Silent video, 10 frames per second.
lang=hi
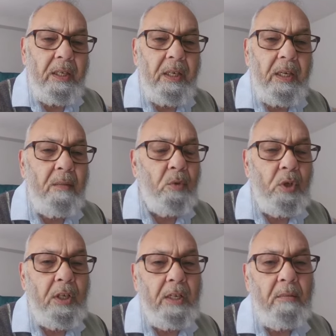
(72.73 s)

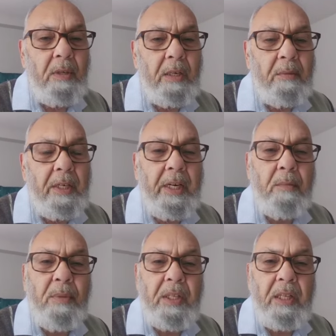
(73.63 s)
अल्हम्दुलिल्लाह
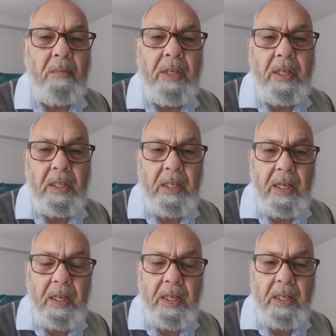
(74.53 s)
एक पत्ता भी गिरता
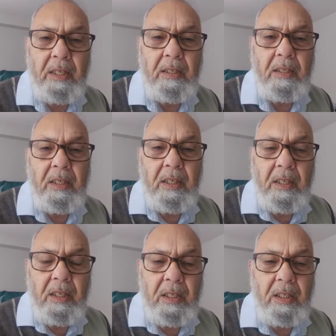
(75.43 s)
है
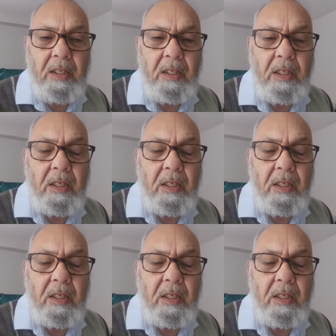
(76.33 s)
इस